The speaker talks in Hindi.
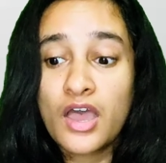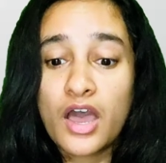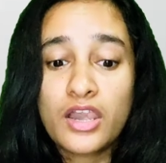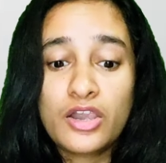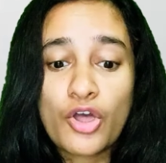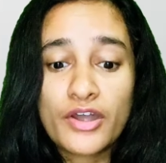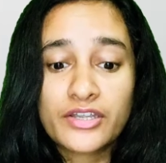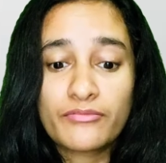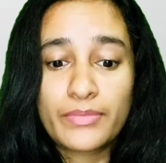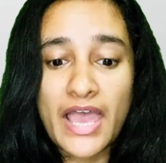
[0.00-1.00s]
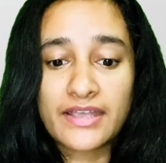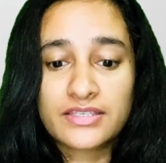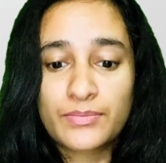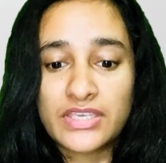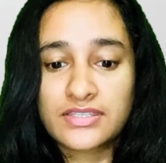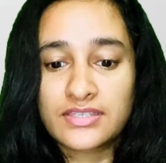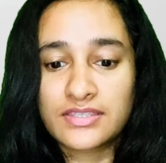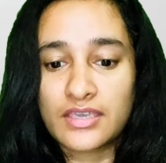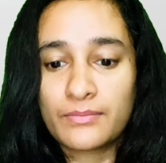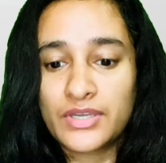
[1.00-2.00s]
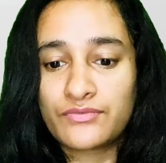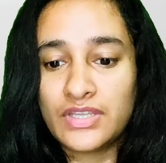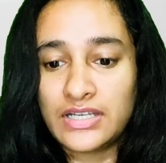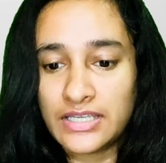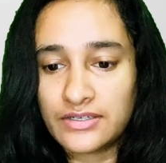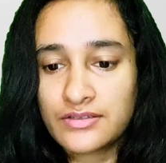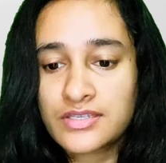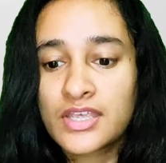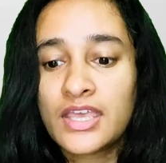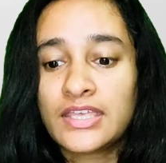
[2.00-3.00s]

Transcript: a lot of blank space is there between layers